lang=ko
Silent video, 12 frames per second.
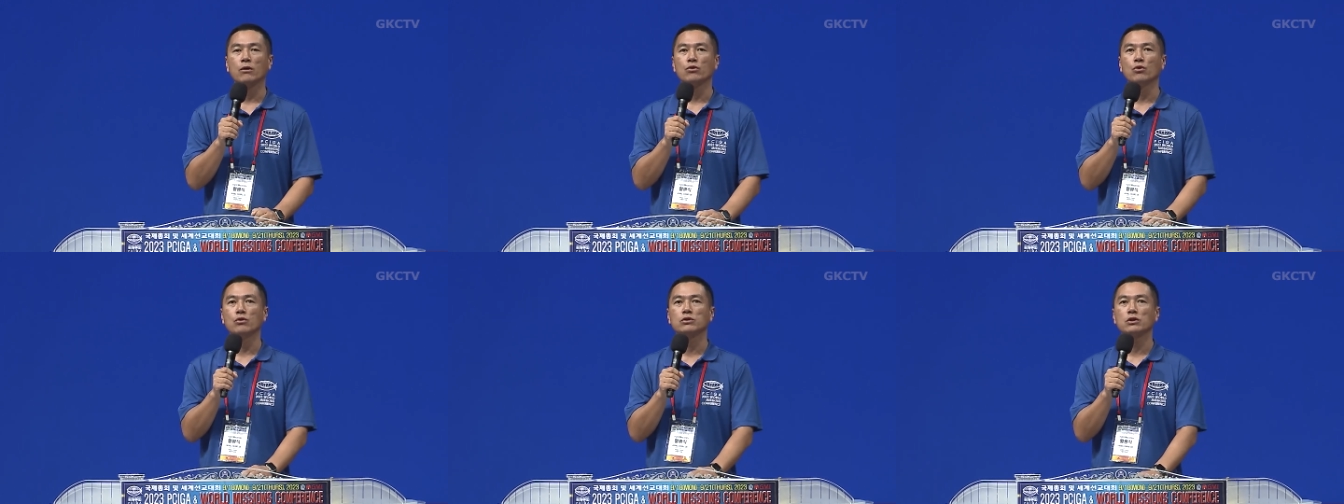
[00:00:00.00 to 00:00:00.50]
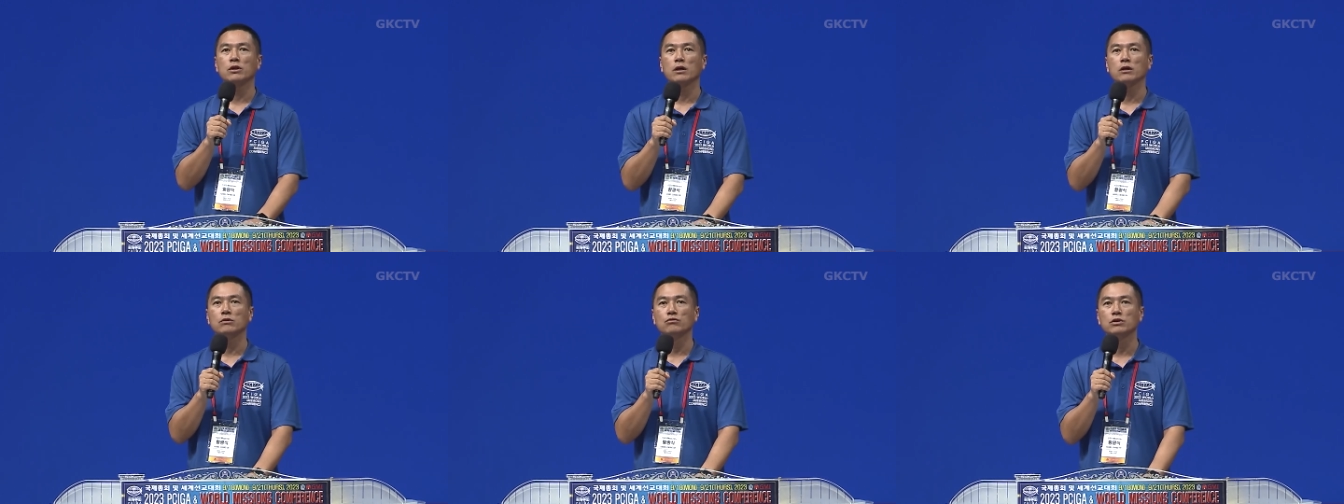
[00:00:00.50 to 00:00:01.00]
교육
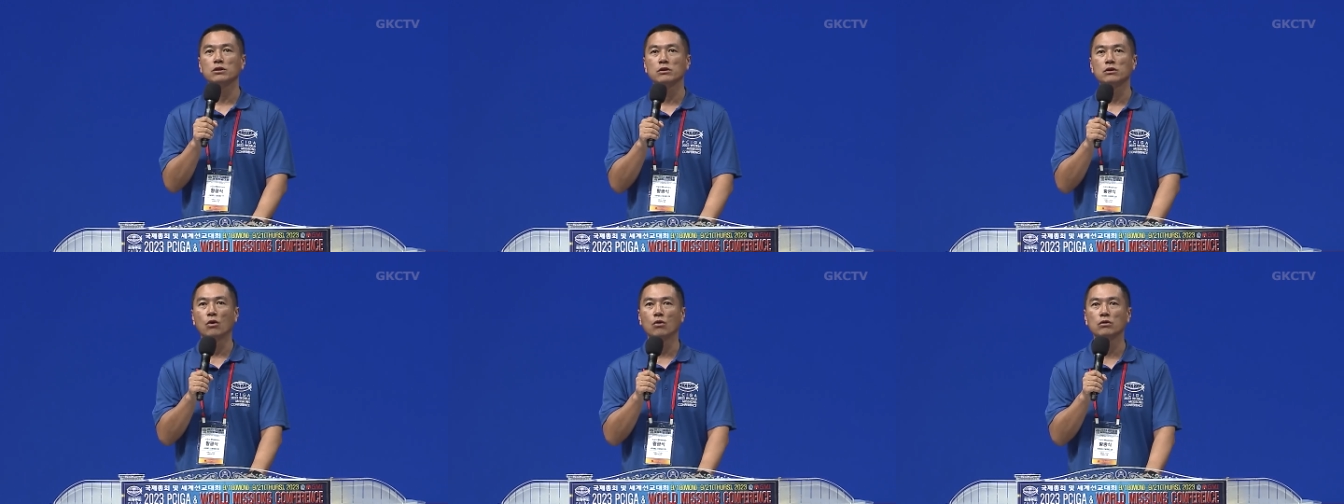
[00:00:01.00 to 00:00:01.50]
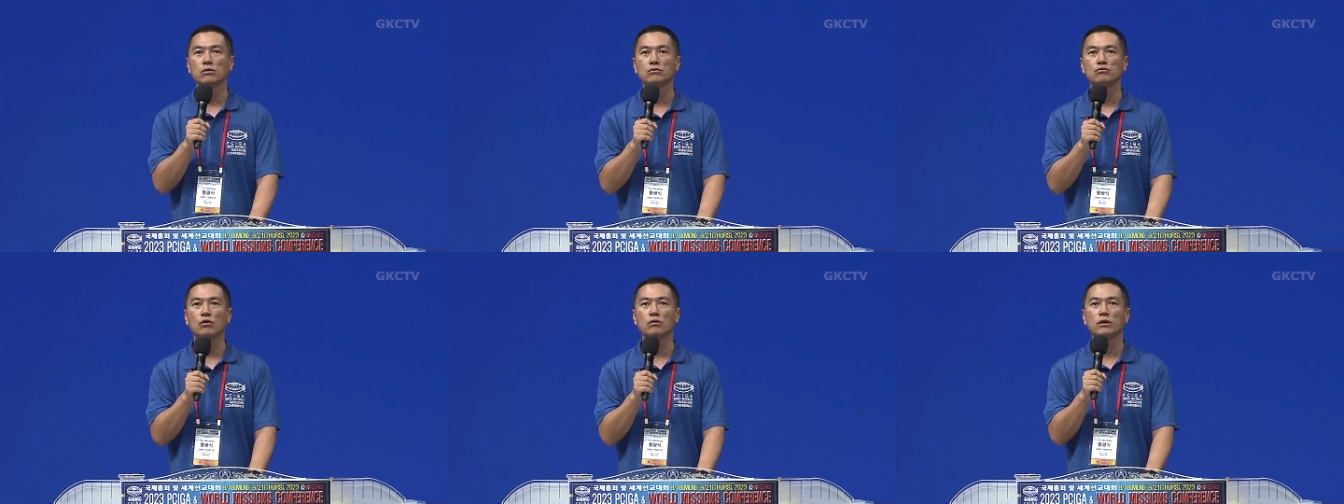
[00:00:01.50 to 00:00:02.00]
철학은 우리는 영혼
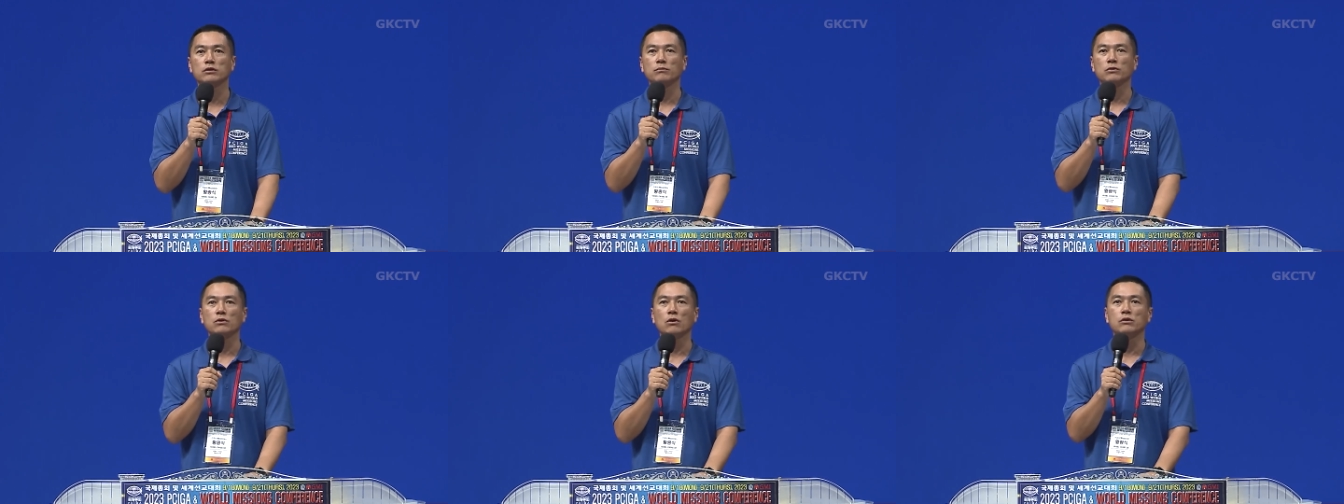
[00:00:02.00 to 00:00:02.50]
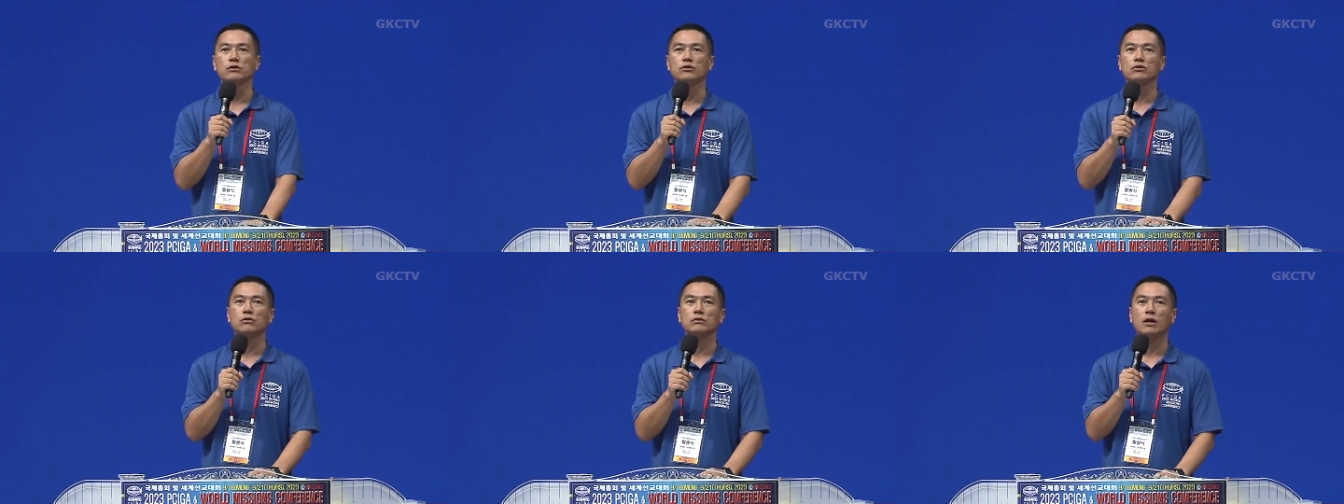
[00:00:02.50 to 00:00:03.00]
구원에서부터
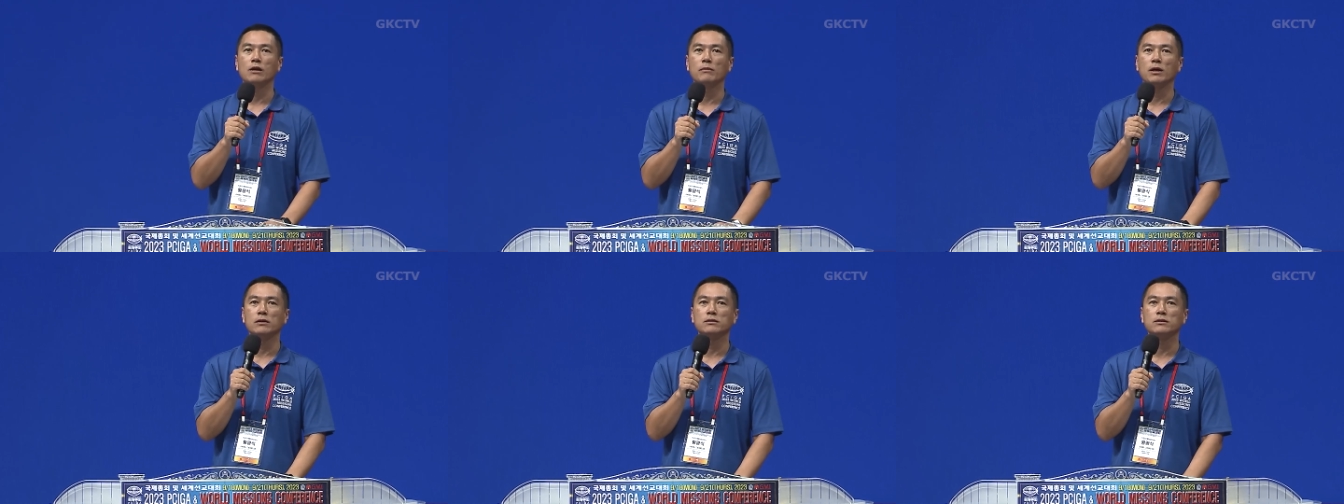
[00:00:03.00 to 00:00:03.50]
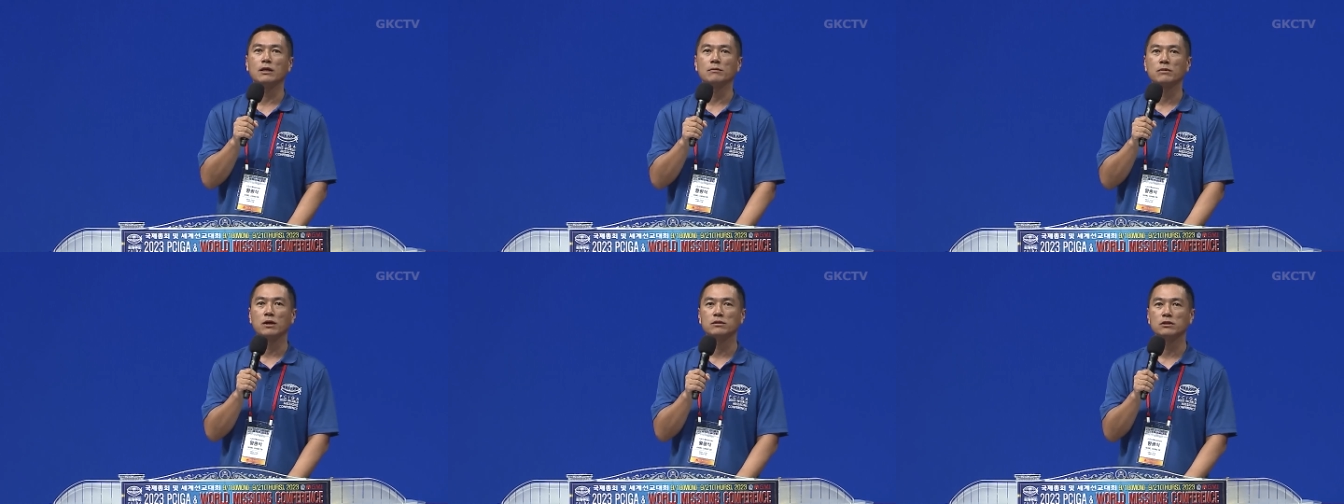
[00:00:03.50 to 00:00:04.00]
그리스도를 닮아가는
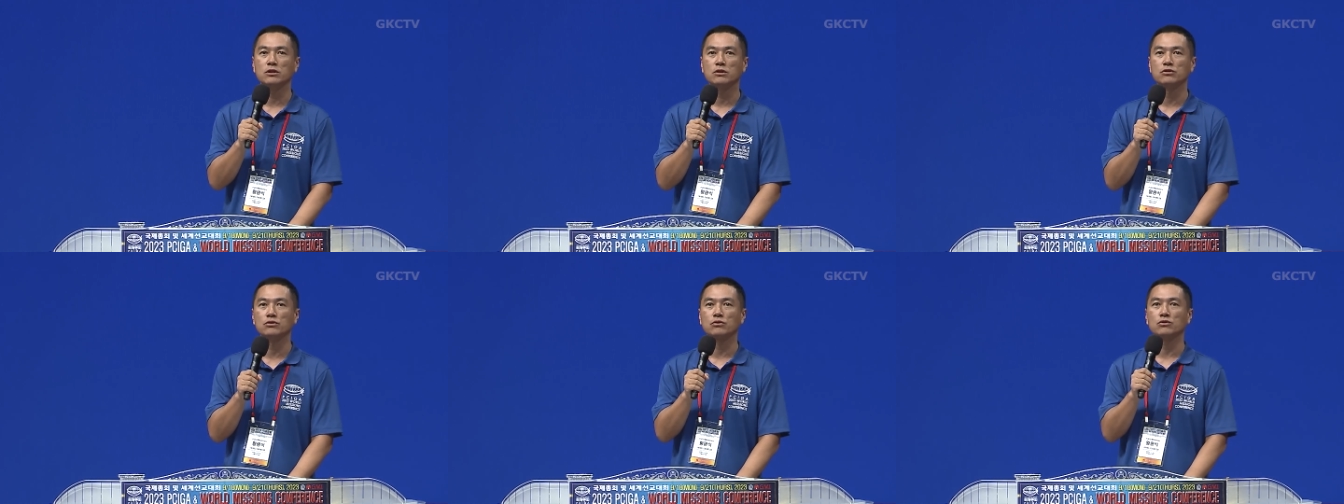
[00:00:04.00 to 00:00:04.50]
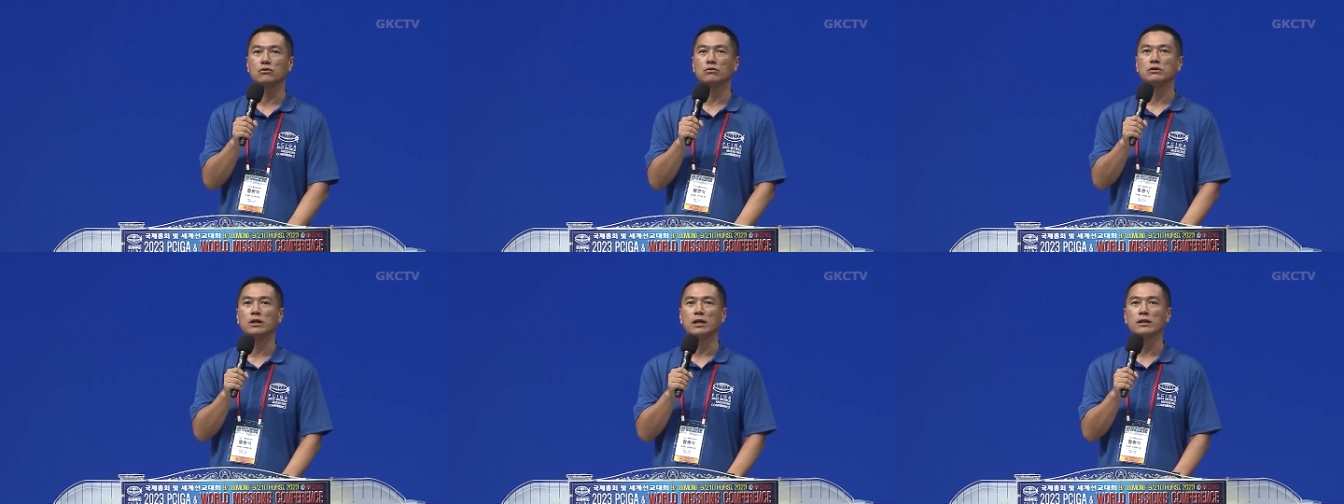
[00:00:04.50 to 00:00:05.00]
삶까지 지속적으로
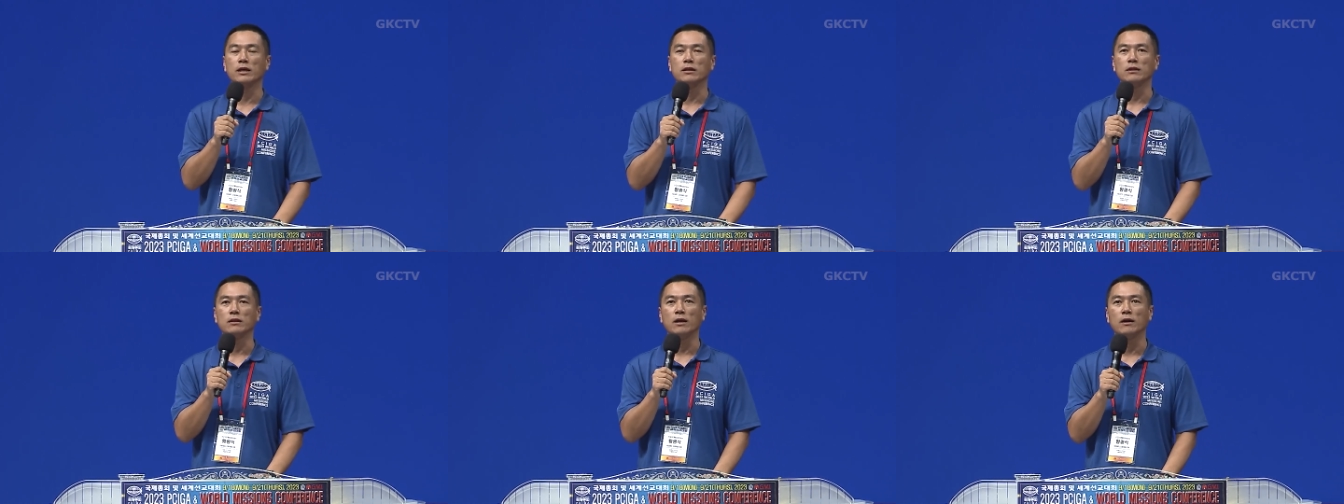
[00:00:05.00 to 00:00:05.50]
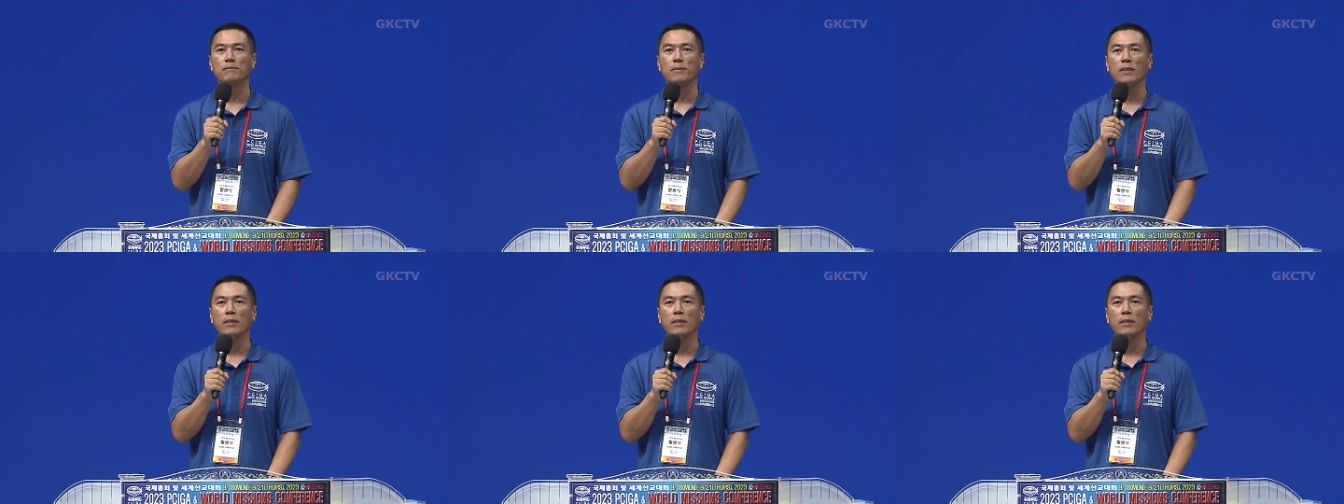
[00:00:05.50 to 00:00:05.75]
자라나야 된다.